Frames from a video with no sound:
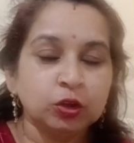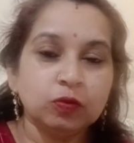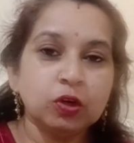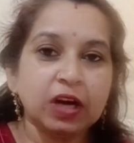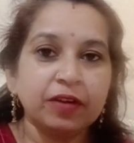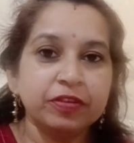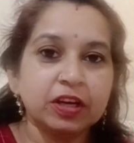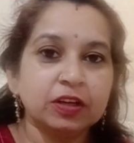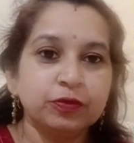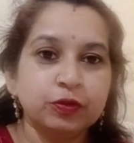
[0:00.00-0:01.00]
तो वो काफ़ी
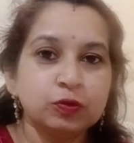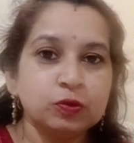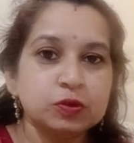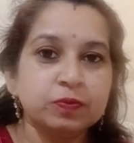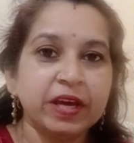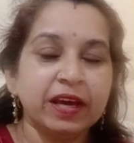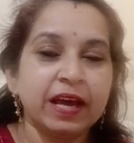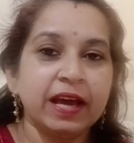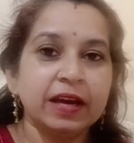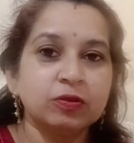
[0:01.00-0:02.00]
कंफ्यूज में
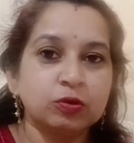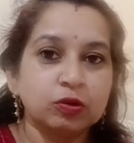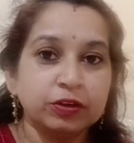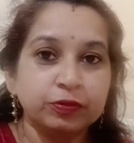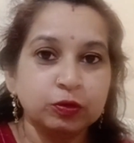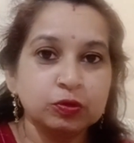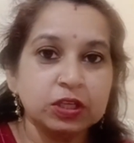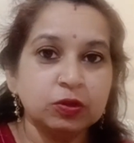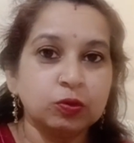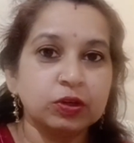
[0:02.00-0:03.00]
हैं उनको
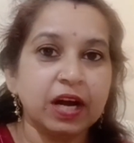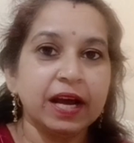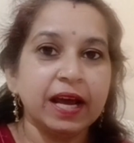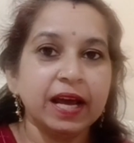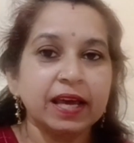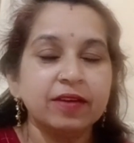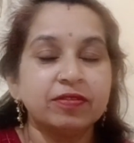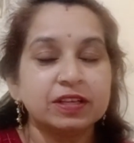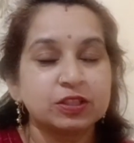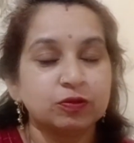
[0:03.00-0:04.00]
कंफ्यूजन हो रहा है कि
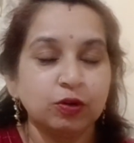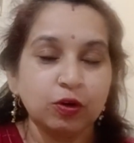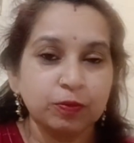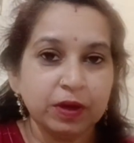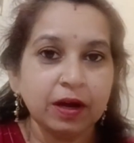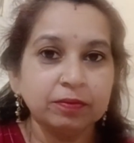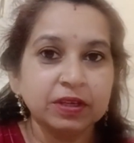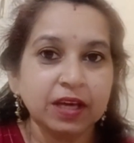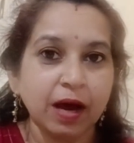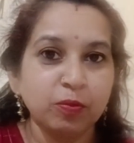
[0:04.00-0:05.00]
फ़र्स्ट ब्लॉग में हम
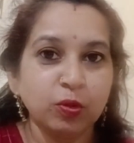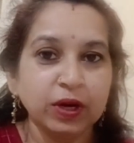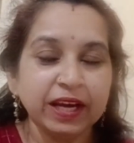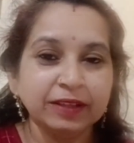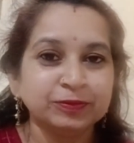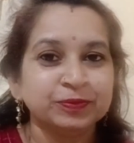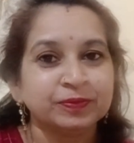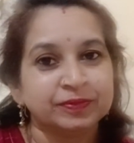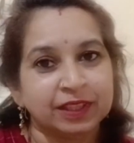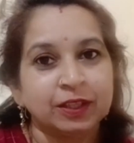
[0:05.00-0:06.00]
क्या बोलें
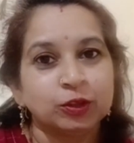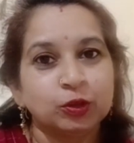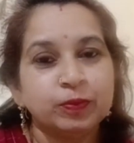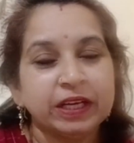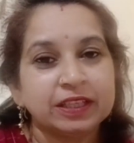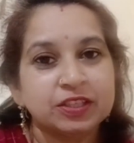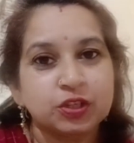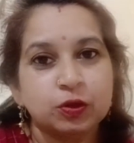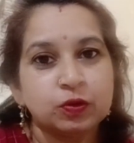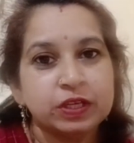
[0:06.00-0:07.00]
तो मैंने कहा
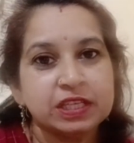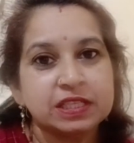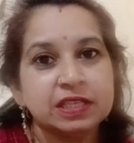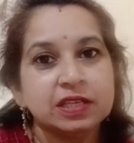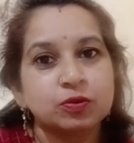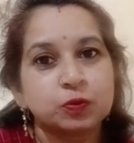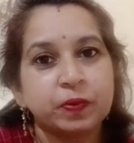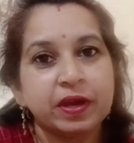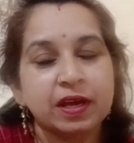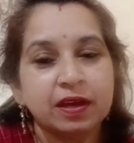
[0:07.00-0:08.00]
चलो इसी उस
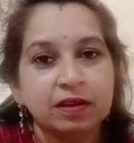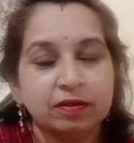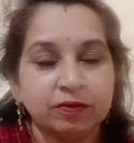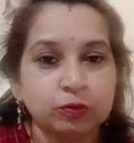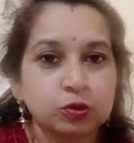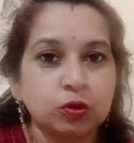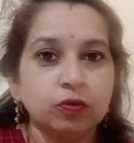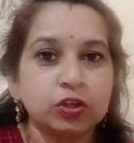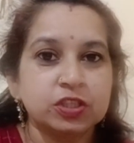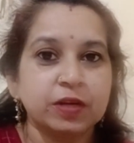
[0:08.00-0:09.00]
पर उसको
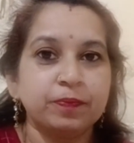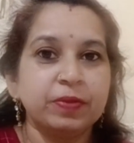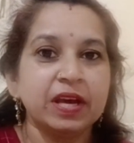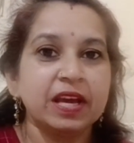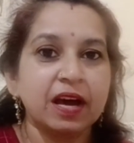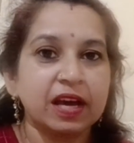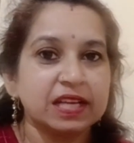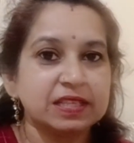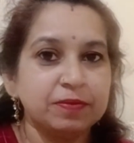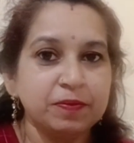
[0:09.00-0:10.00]
व्हाट्सएप पे या
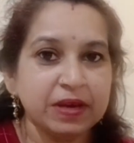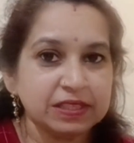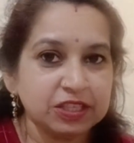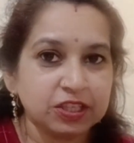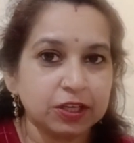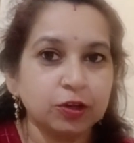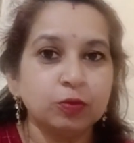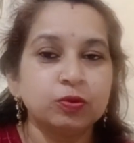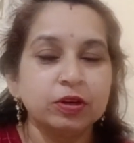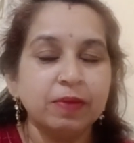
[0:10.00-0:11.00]
कैसे भी मैसेज करके तो
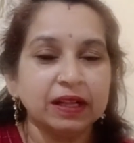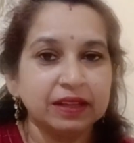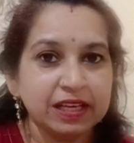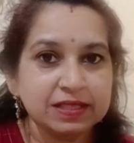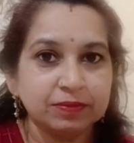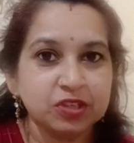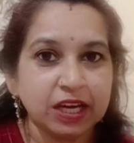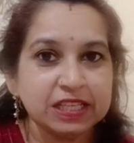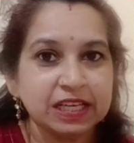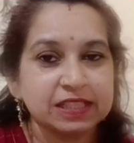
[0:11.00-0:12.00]
पूरी बात नहीं
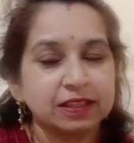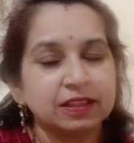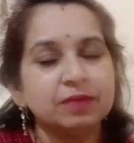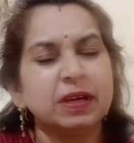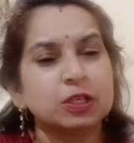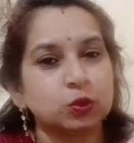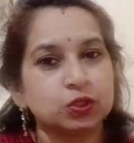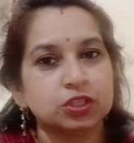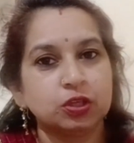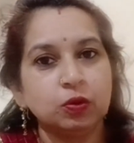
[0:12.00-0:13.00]
समझाई जा सकती मैंने
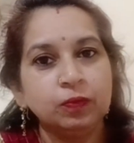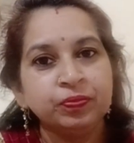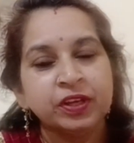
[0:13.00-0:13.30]
सोचा चलो